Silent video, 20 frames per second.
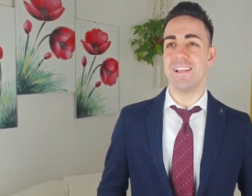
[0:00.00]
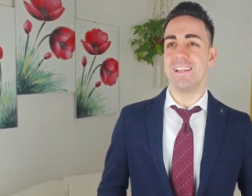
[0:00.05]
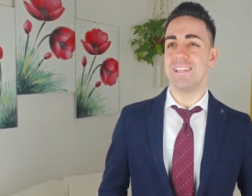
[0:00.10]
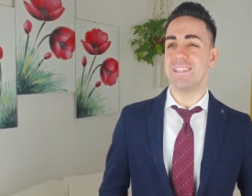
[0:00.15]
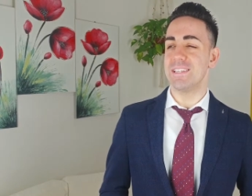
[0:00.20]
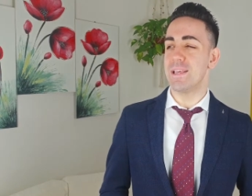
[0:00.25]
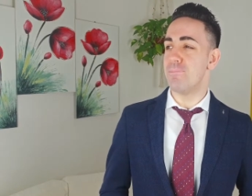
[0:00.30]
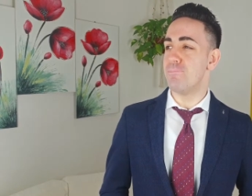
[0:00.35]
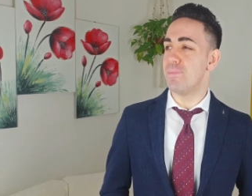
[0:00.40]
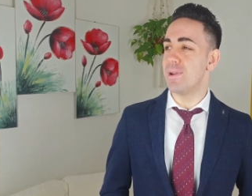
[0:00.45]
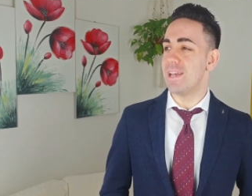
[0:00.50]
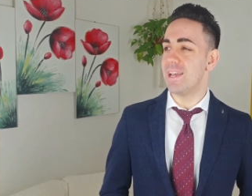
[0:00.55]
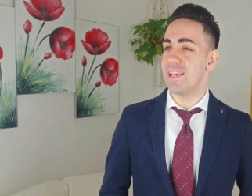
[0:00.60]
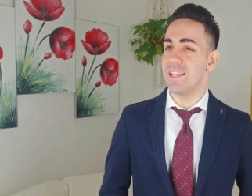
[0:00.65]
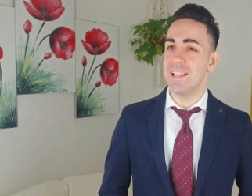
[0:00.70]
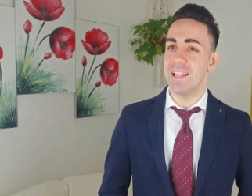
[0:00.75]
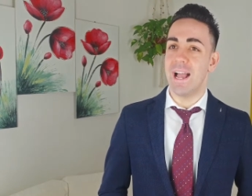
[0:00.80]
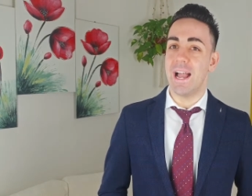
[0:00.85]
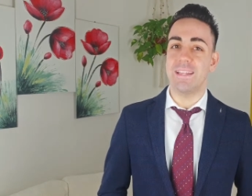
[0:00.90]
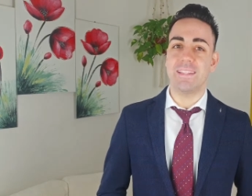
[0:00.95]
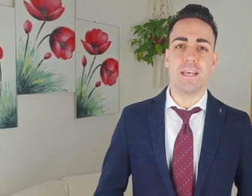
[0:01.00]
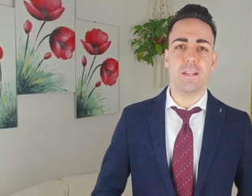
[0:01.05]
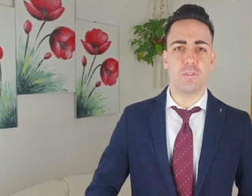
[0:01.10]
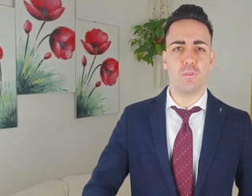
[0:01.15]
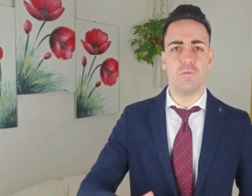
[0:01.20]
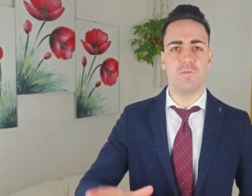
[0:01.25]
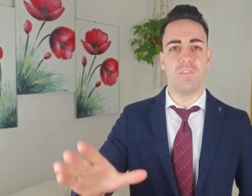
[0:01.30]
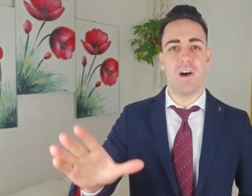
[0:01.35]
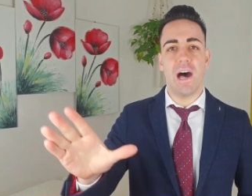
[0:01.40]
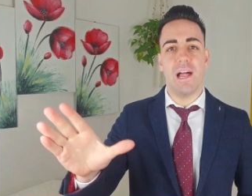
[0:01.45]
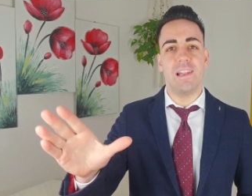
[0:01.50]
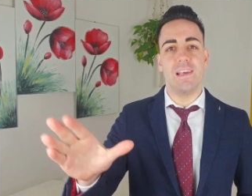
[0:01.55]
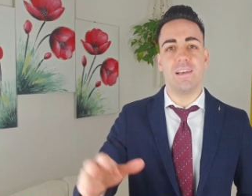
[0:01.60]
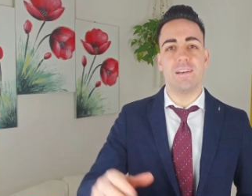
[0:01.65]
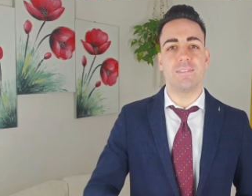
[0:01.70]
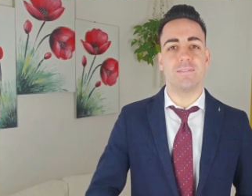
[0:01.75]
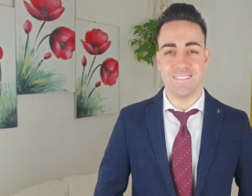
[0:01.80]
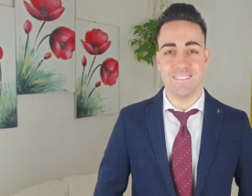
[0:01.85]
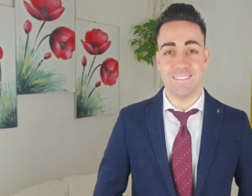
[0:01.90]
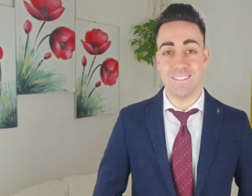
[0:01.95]
sempre ai dardo un vale.
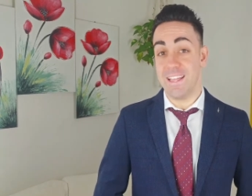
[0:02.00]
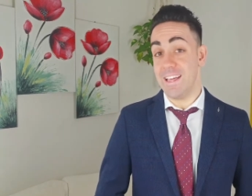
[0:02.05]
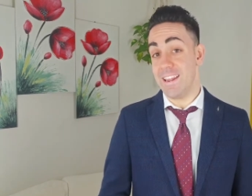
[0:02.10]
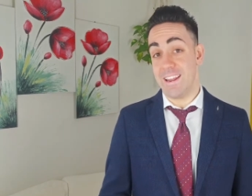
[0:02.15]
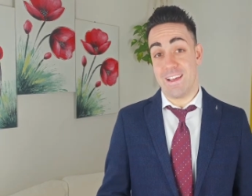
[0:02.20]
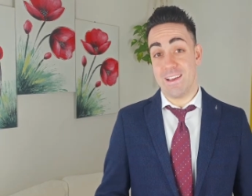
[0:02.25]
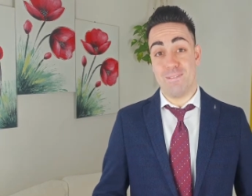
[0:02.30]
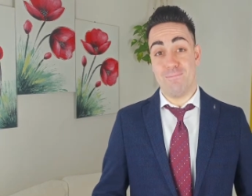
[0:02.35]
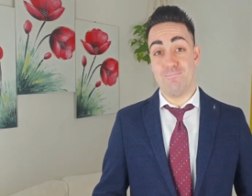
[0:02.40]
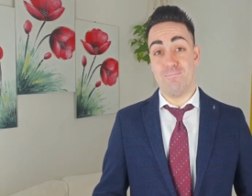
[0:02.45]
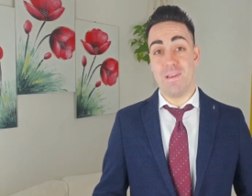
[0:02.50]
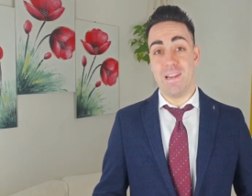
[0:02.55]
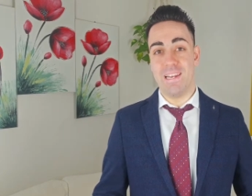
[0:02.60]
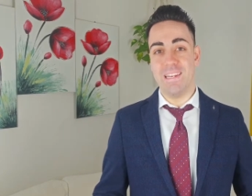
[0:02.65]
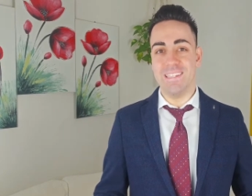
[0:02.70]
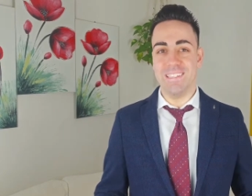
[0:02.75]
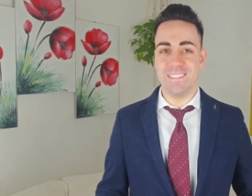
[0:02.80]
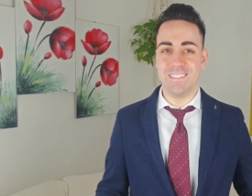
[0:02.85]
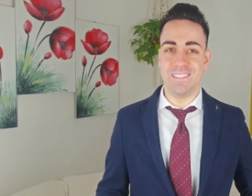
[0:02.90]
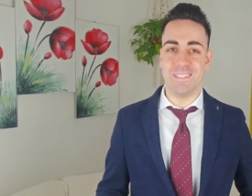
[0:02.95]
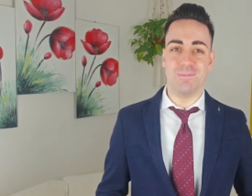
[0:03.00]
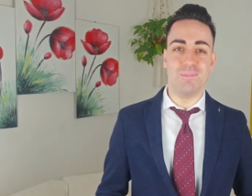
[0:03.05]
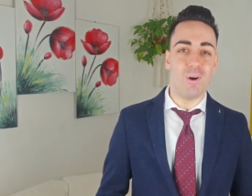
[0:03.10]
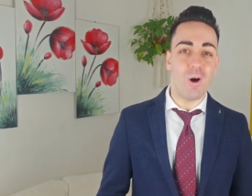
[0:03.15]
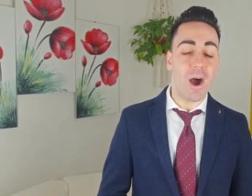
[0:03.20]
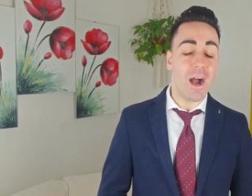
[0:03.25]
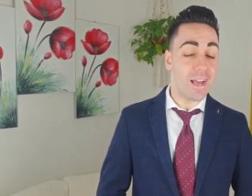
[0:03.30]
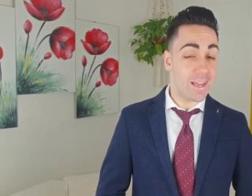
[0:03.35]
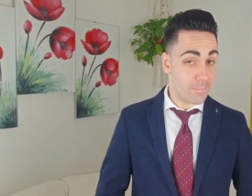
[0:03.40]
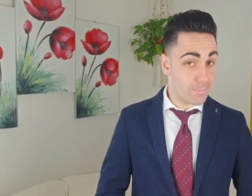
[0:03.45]
Era bellissimo,